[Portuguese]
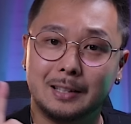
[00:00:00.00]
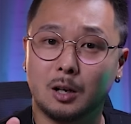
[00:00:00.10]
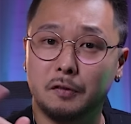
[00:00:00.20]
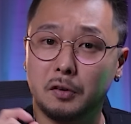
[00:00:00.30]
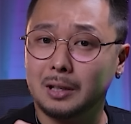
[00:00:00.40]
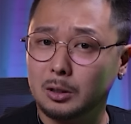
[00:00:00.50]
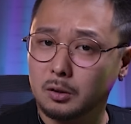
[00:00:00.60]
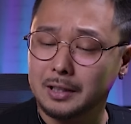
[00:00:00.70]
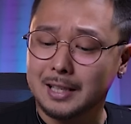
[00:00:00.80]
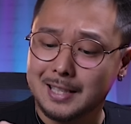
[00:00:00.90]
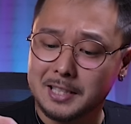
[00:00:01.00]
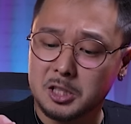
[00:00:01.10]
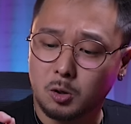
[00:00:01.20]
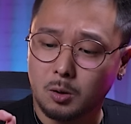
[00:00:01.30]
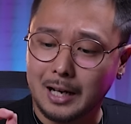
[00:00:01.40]
então eu fico na dúvida se a
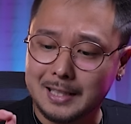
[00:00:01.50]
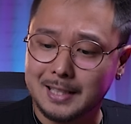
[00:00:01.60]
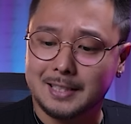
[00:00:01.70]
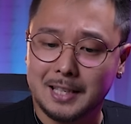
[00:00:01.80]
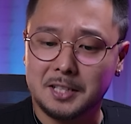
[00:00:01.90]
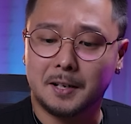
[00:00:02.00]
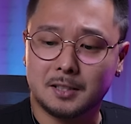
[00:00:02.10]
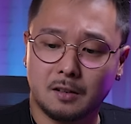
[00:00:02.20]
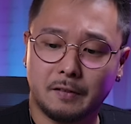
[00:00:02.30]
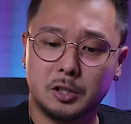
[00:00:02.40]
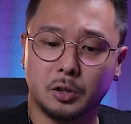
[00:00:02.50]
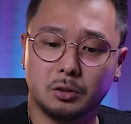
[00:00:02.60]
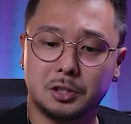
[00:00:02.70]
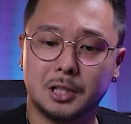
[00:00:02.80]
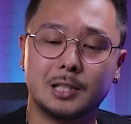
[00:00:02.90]
gente colocar 16 GB ao invés de
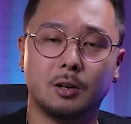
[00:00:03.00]
8 GB,